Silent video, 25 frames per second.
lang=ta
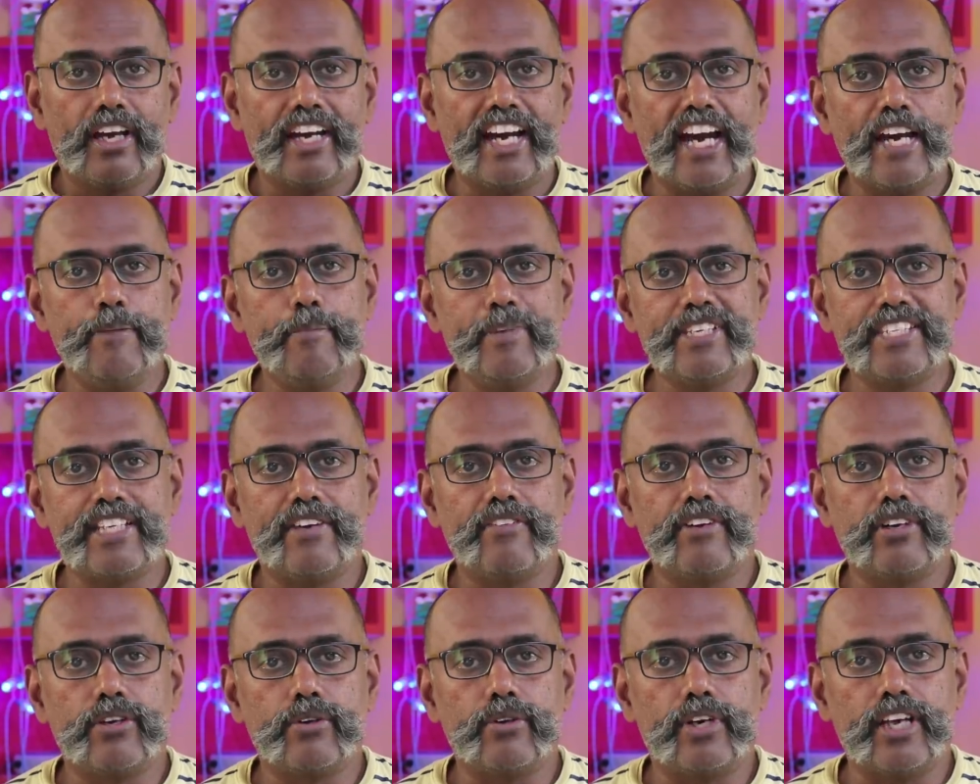ரெட்மி
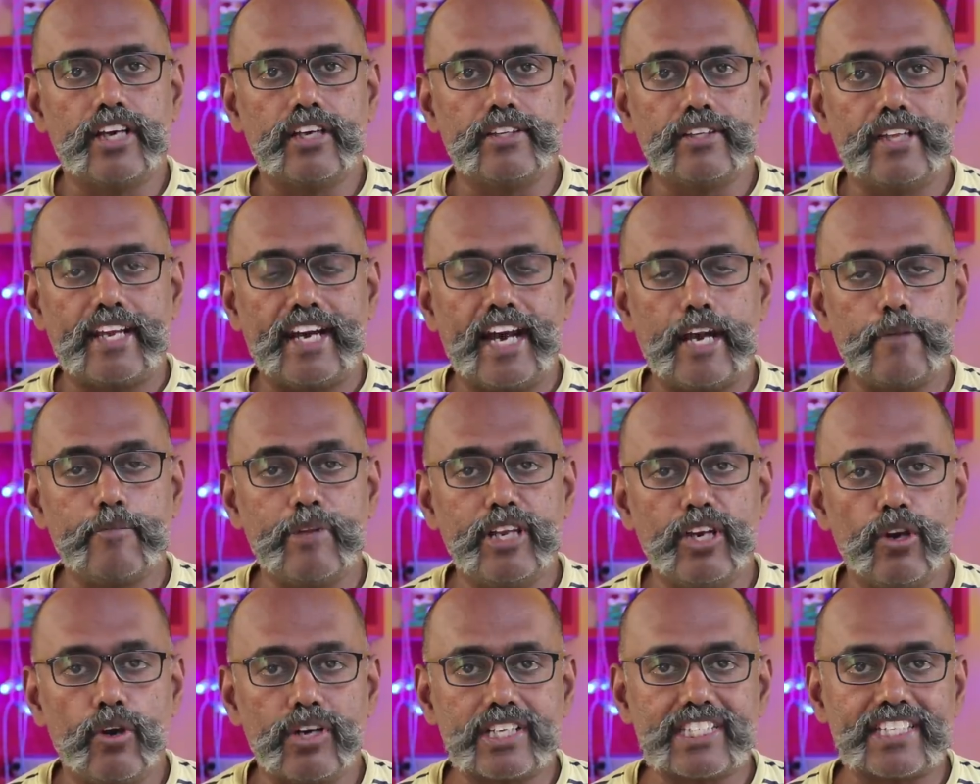செவன் கூட இந்த ரெட்மி
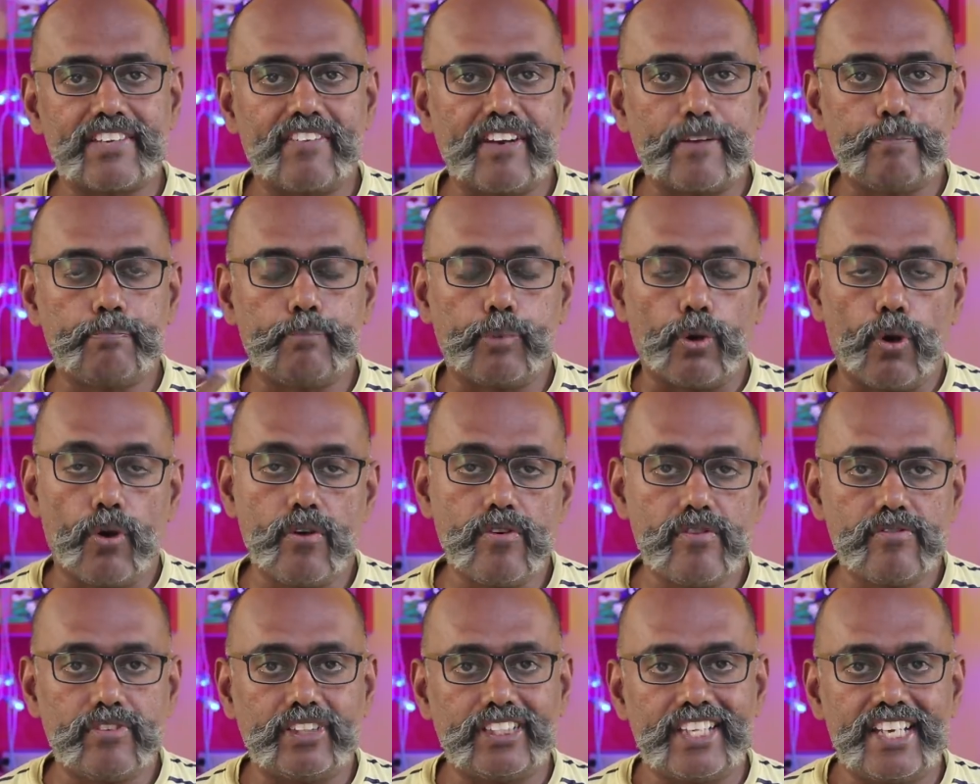நோட் செவன்
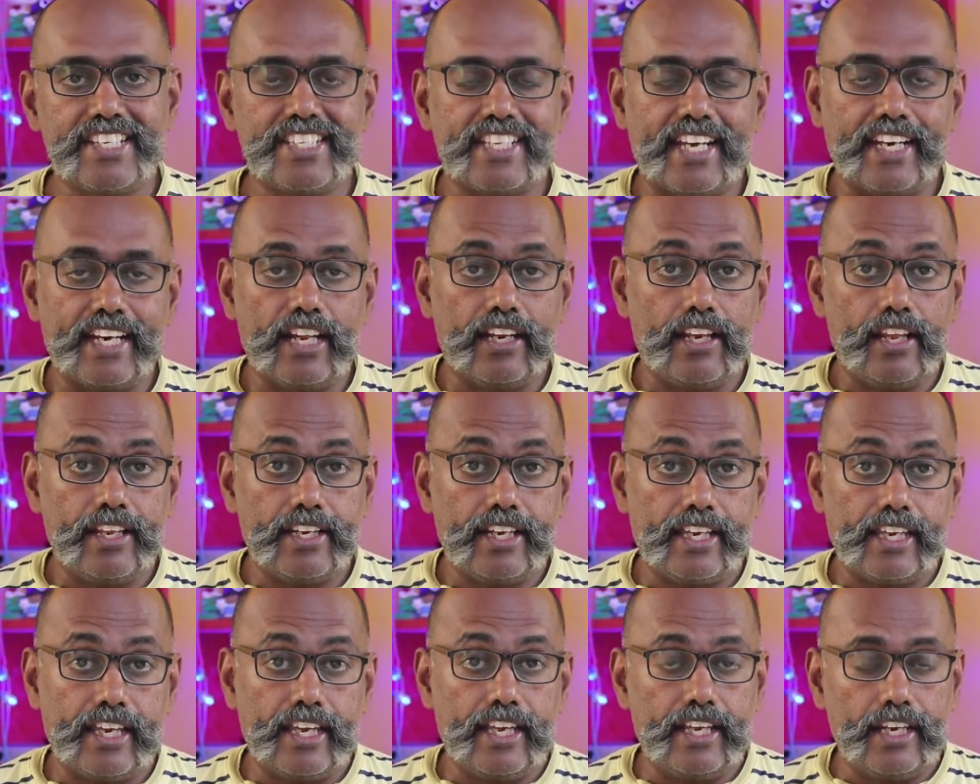ப்ரோவும் வந்து சைனாவில்
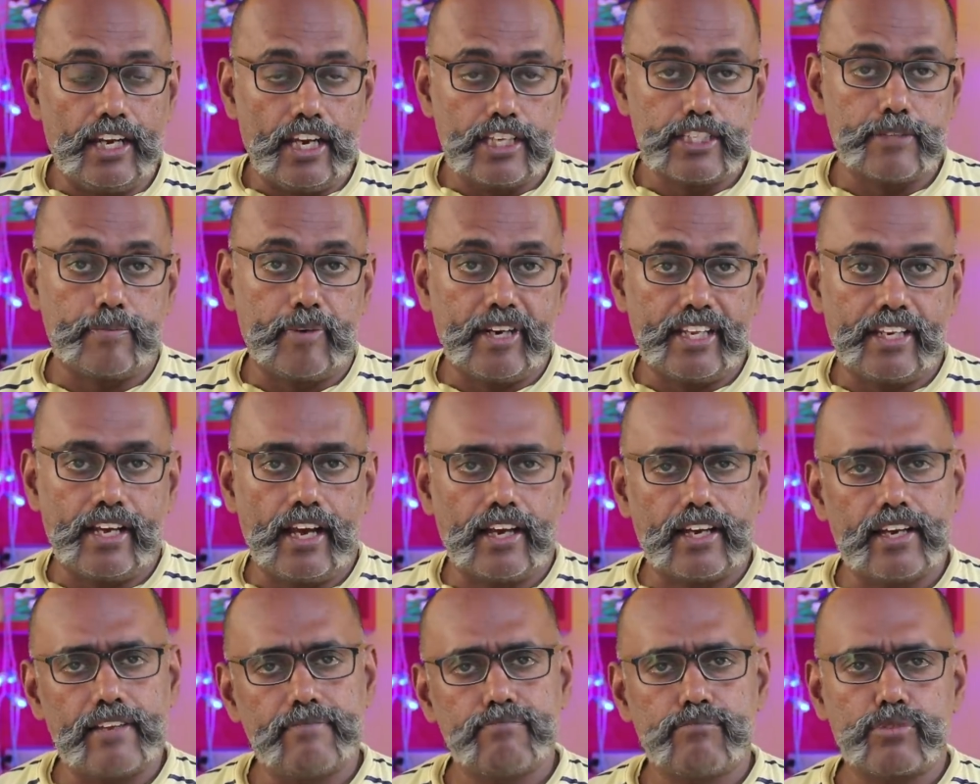இன்னைக்கு லான்ச்
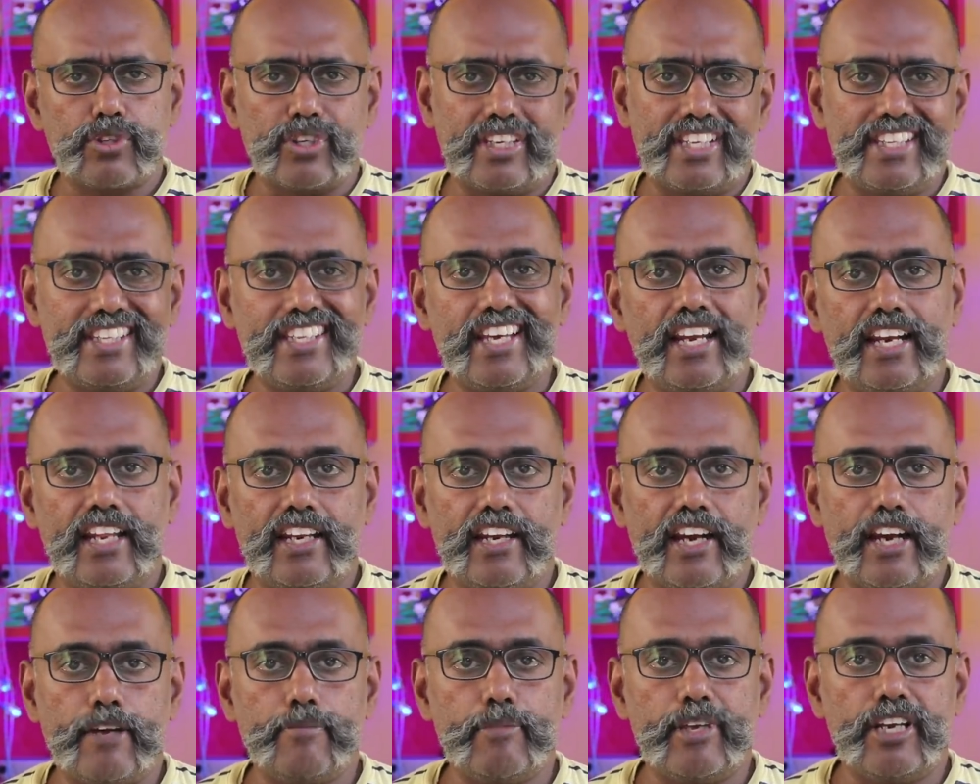பண்ணியிருக்காங்க ஸோ இந்தியாவில்
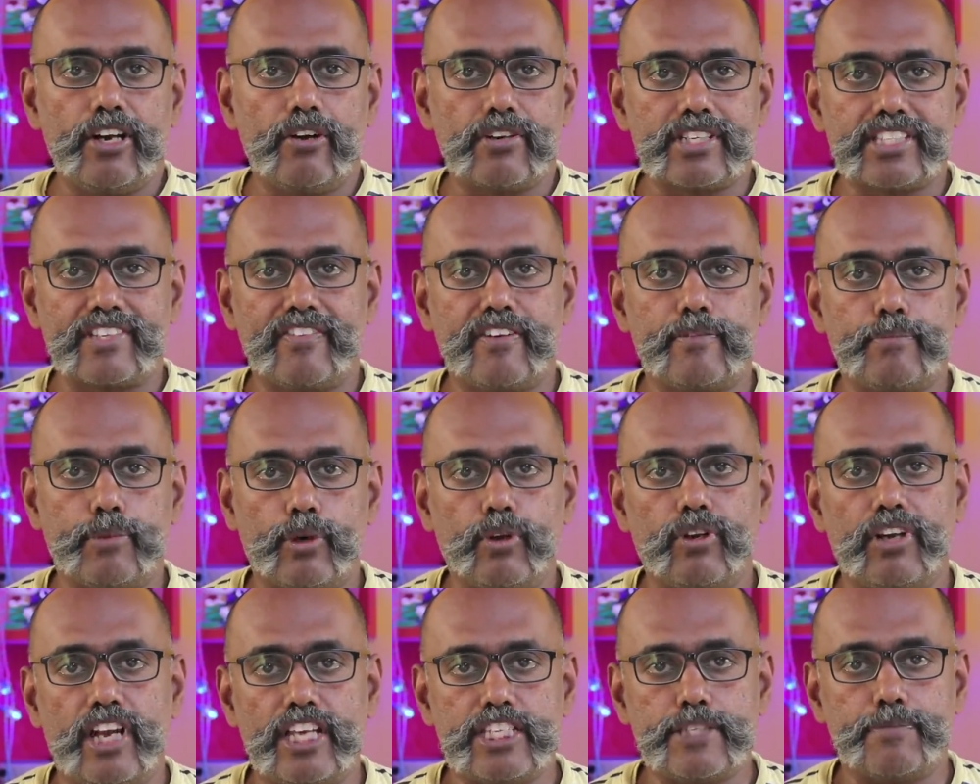ரெட்மி நோட் செவன் ப்ரோ
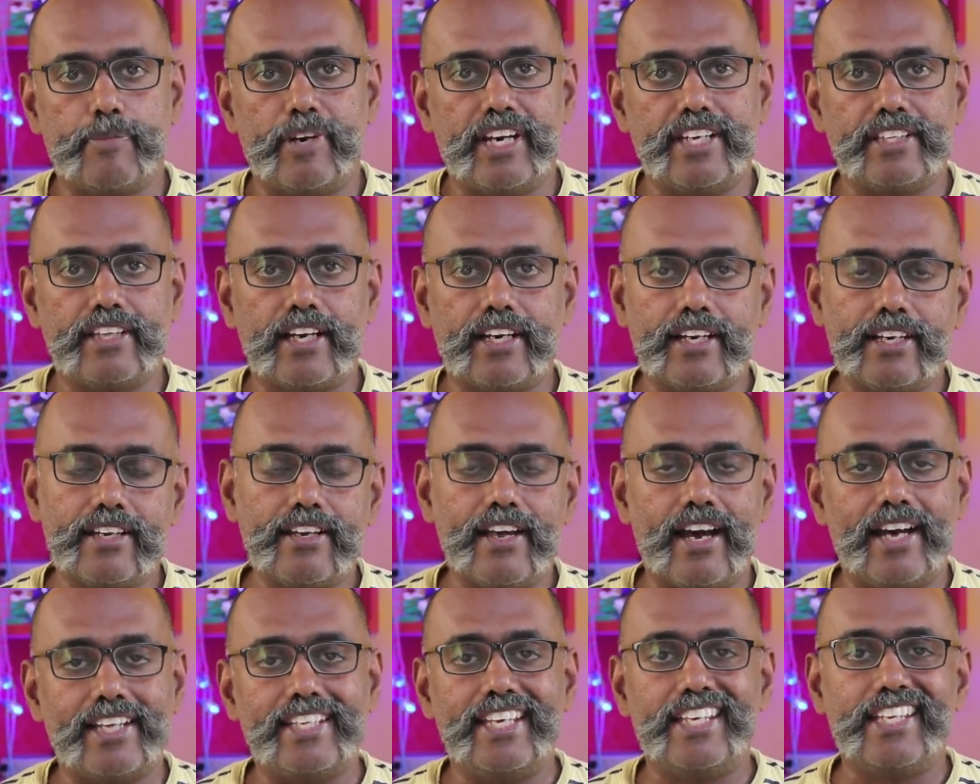லான்ச் பண்ணியிருந்தாங்க
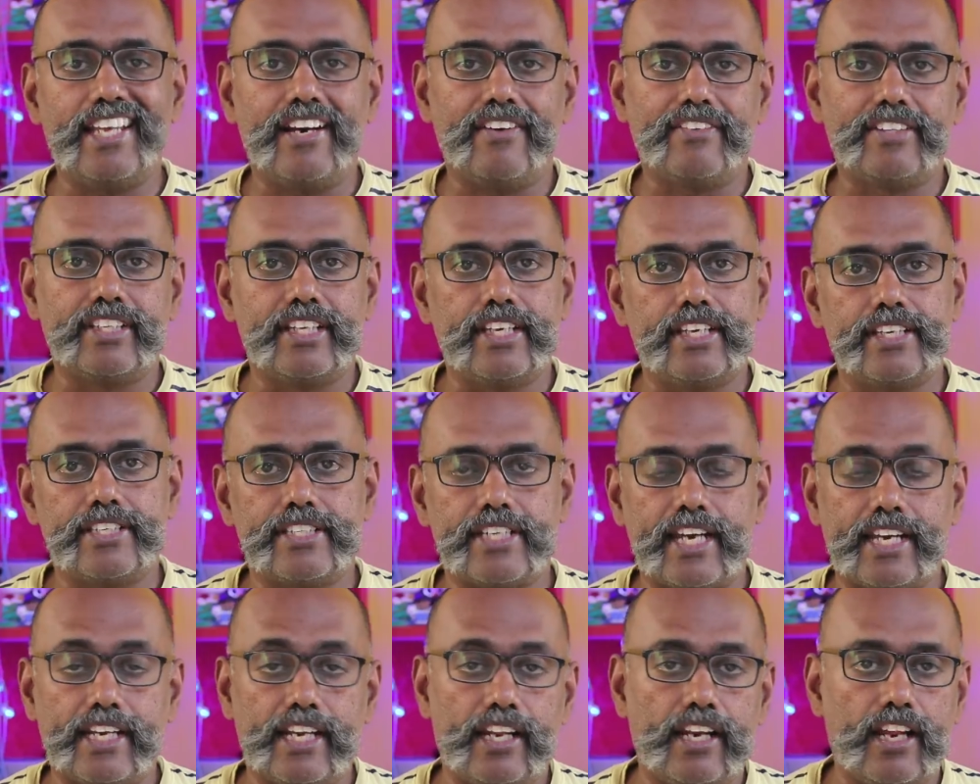அதே தான் வந்து
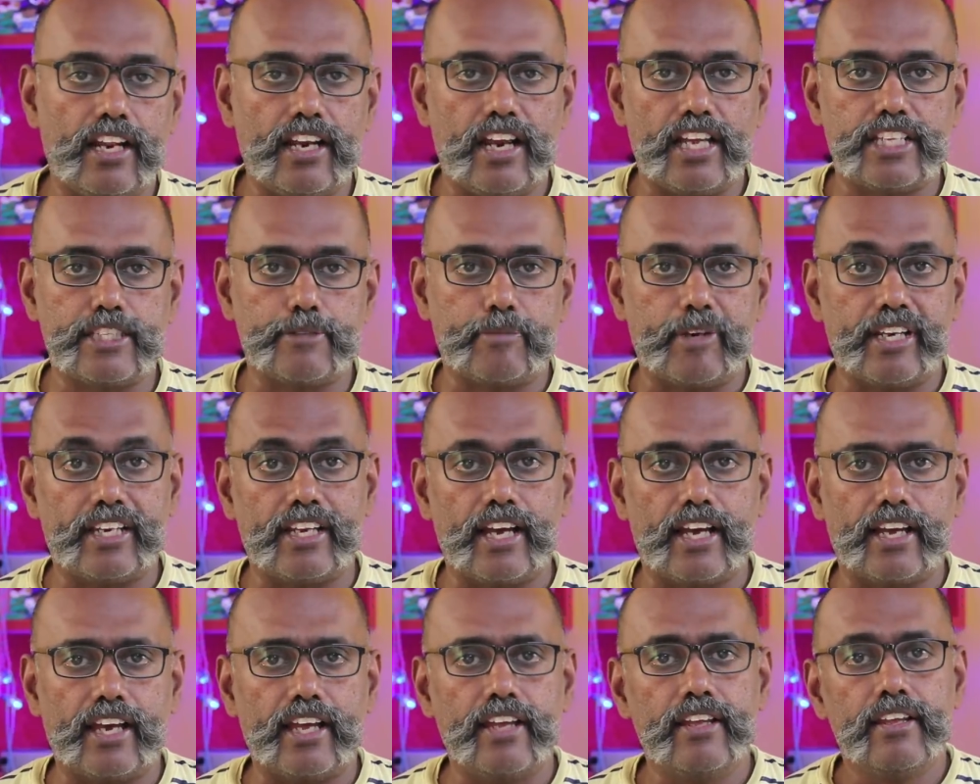சைனாவில் லான்ச்
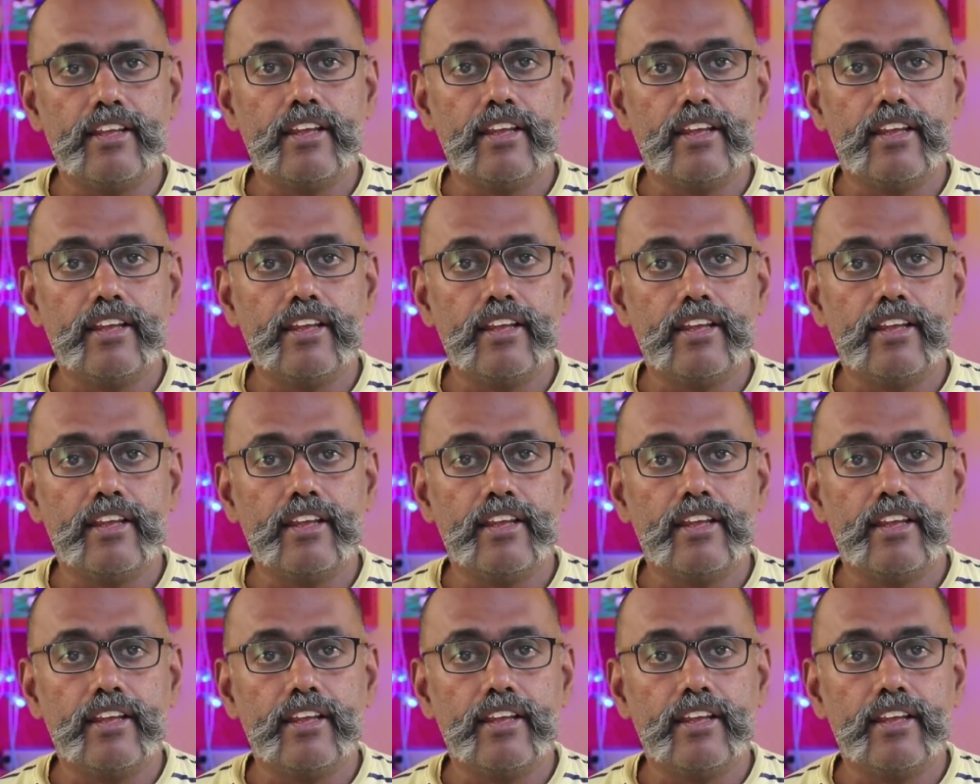பண்ணியிருக்காங்க